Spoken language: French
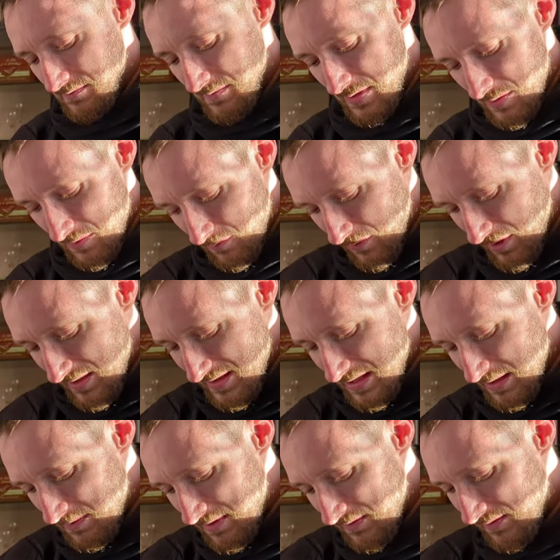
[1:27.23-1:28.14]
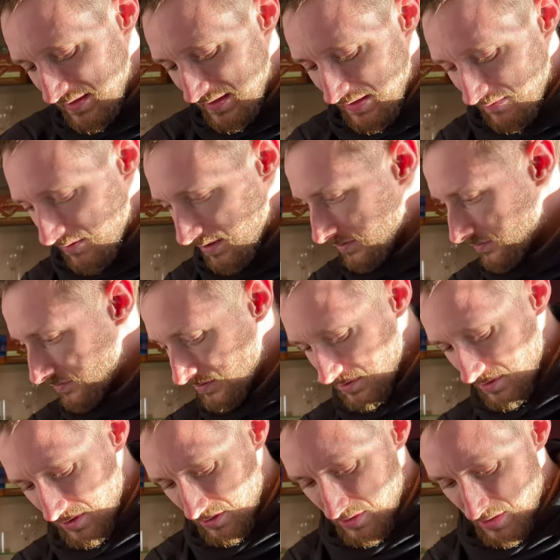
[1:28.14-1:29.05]
mais au moins ça m'évite d'avoir du
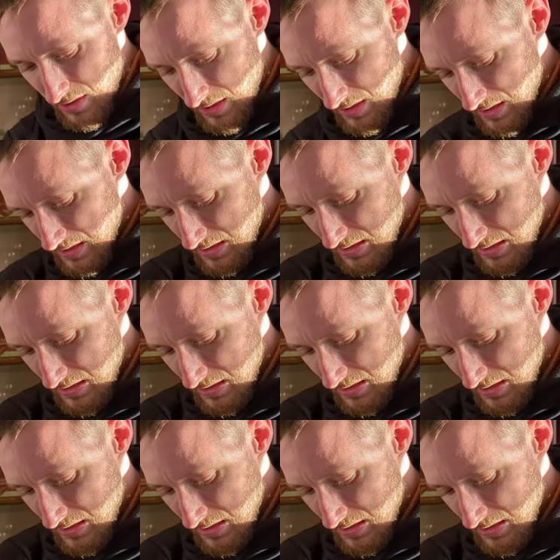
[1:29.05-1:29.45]
stock